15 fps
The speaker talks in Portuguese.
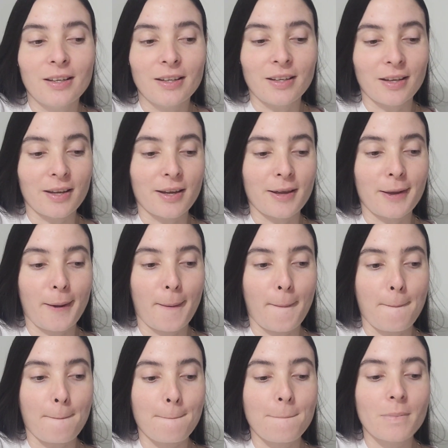
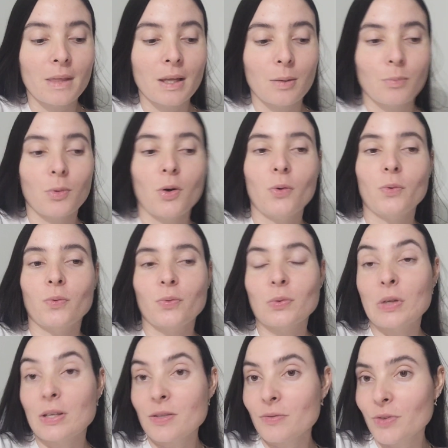É... Bom,
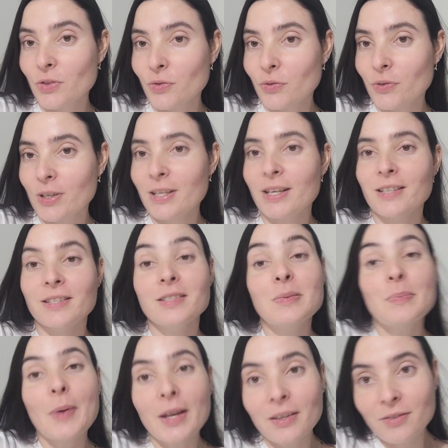o nosso vídeo foi esse.
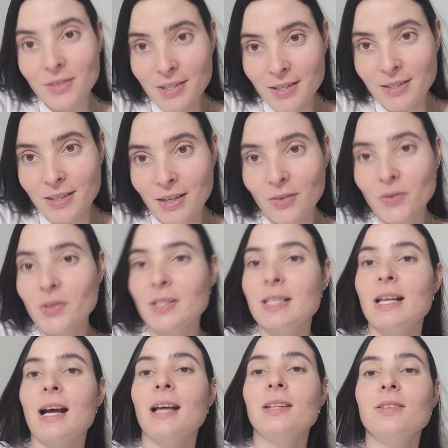Espero que vocês tenham
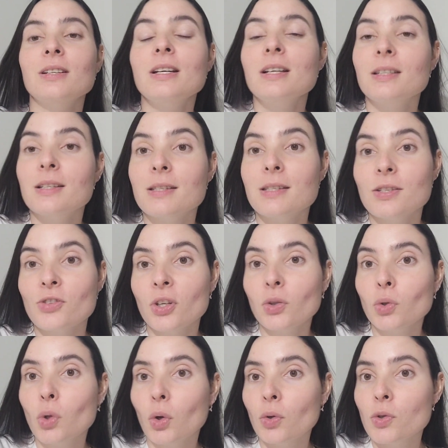gostado. Desejo a
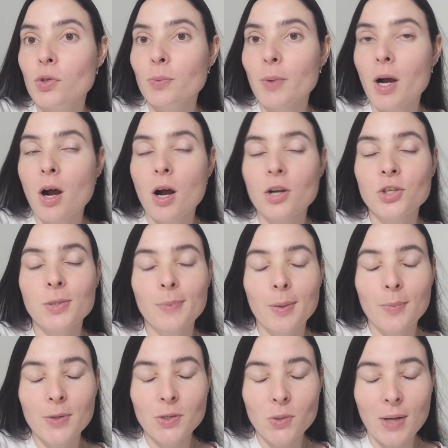todos uma ótima
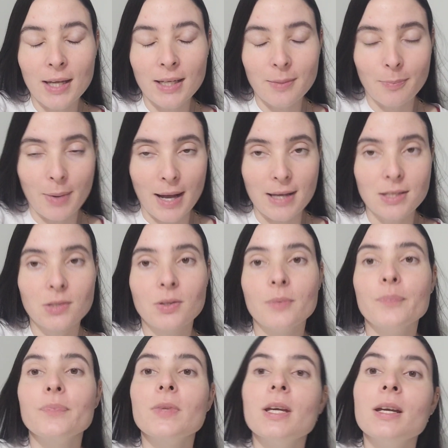e abençoada
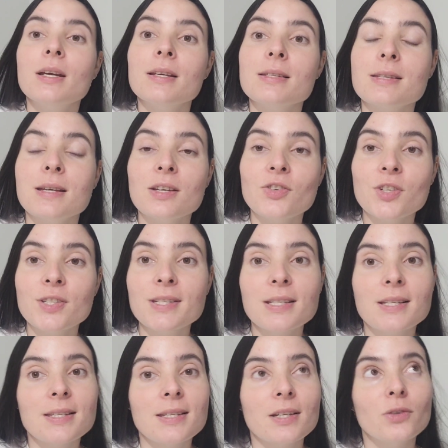Páscoa, sem a gente
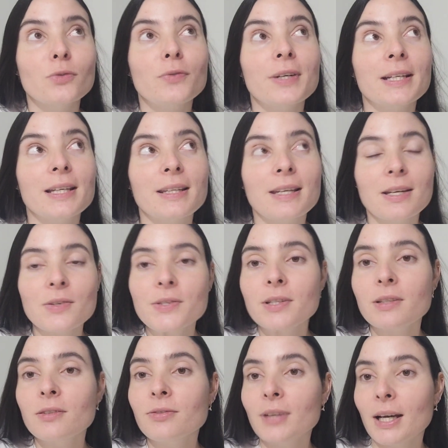esquecer o verdadeiro
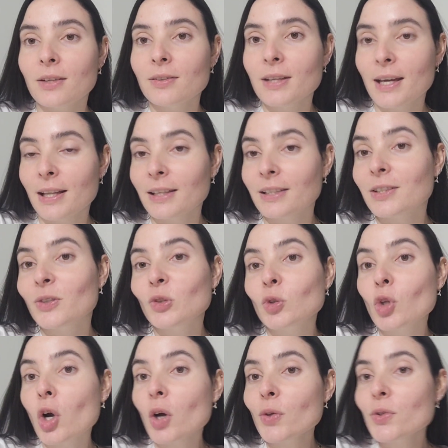significado dela, que o
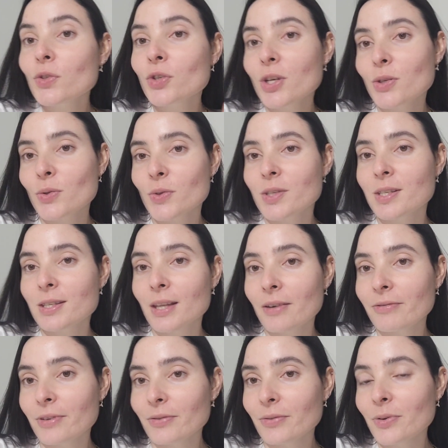nosso Jesus
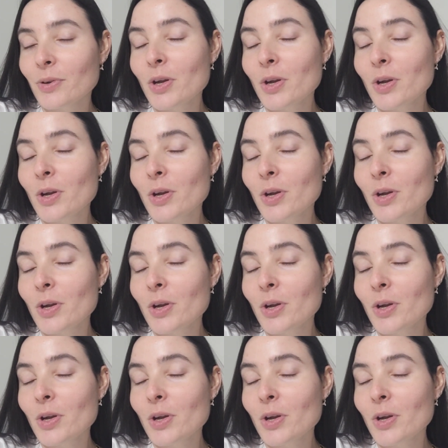está vivo.